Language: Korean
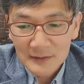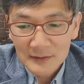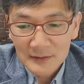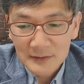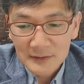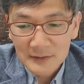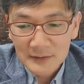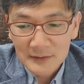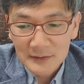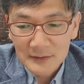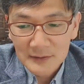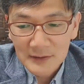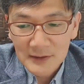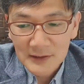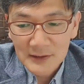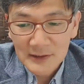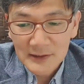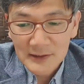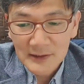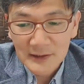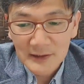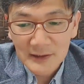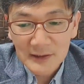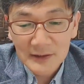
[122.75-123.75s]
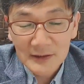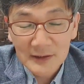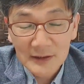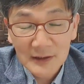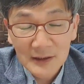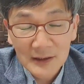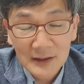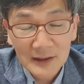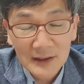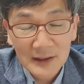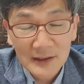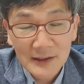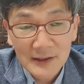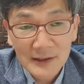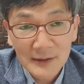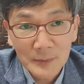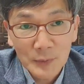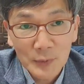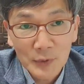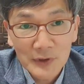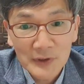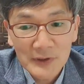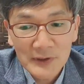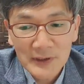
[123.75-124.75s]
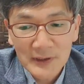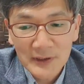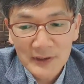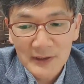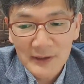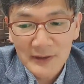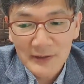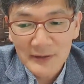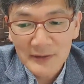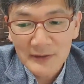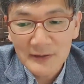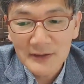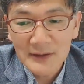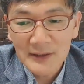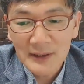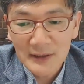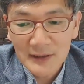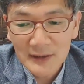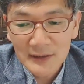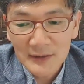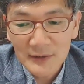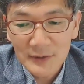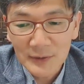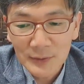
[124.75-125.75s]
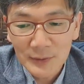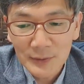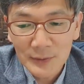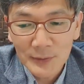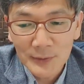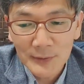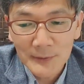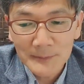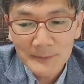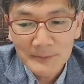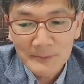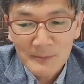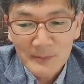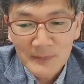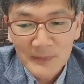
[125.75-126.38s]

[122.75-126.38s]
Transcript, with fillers: 어, 이 제자들이 같이 모인 자리에서 그 이야기를 듣고